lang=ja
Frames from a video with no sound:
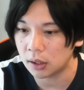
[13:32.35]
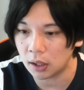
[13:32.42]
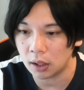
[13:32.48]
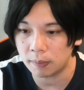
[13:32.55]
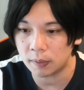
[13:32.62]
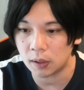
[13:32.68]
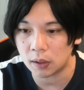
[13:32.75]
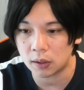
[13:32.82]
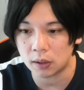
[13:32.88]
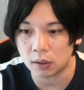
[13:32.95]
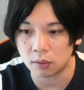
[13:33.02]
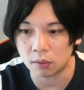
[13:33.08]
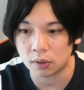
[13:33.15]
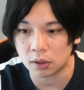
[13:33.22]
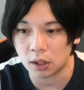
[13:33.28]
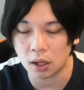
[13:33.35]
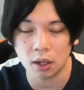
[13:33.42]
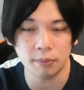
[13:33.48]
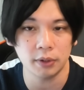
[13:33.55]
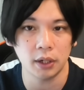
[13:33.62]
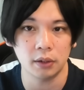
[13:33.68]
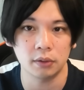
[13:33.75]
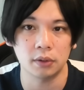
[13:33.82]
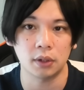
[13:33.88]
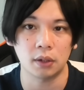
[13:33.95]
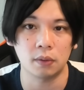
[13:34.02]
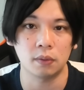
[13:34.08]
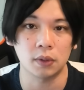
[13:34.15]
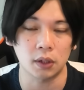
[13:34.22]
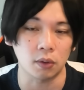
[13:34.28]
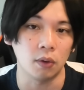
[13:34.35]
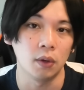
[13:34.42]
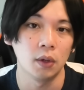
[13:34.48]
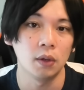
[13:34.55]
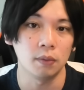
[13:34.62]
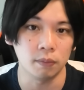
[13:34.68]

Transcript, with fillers: デーバだったと戯れるんだろうなとと。